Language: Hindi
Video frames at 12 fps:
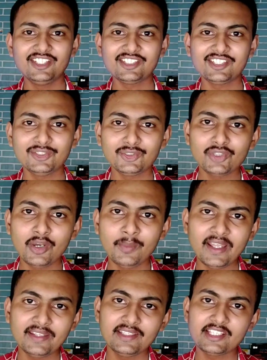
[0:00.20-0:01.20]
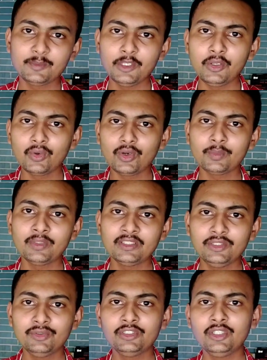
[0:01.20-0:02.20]
जैसे दोस्तों हमारे देश में
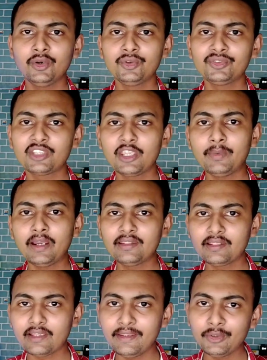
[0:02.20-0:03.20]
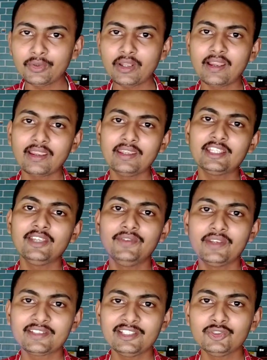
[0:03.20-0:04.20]
नोटबंदी हुई थी और उसके बाद नए नोट आ गए थे
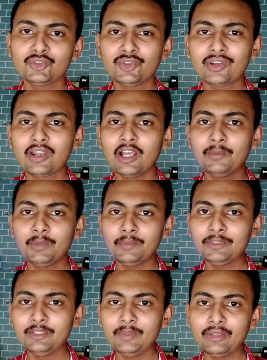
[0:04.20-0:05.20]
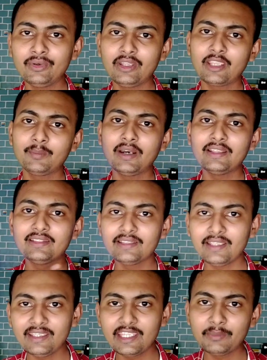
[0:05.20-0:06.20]
वैसे ही दोस्तों कल पबजी बैन होने के बाद
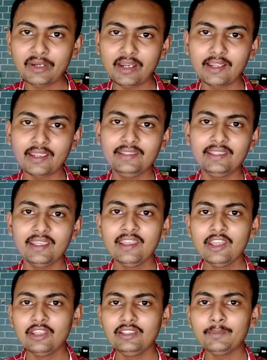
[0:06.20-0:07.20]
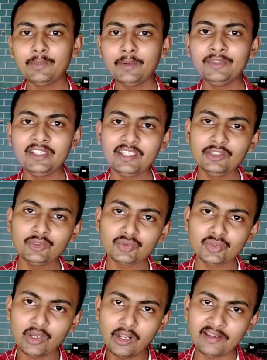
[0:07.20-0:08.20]
नई गेम आ गई है ये पबजी की
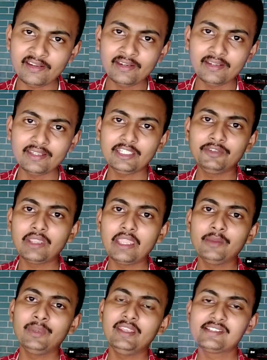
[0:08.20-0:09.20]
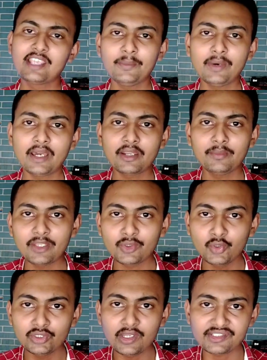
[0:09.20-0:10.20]
दोस्तों अल्टरनेटिव गेम है इसके बारे
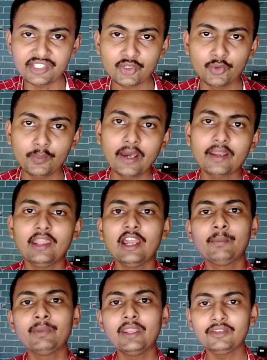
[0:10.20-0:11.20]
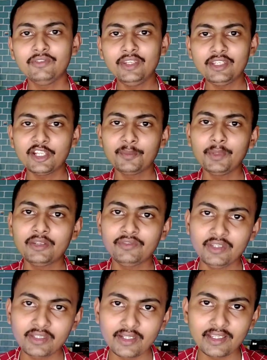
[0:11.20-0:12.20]
में खुद अक्षय कुमार ने अपने ट्विटर पे
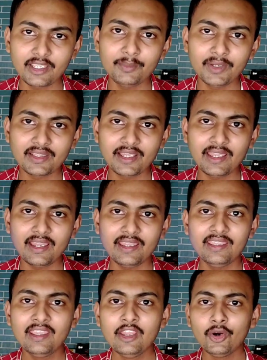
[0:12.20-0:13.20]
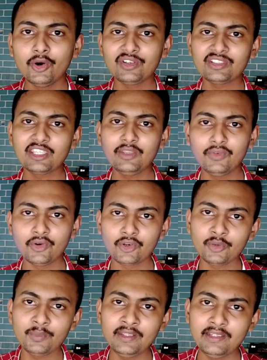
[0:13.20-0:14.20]
ट्वीट करके बताया है और इसकी
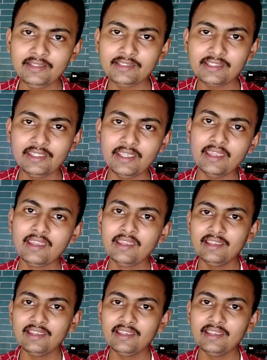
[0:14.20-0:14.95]
फोटो भी रिलीज की है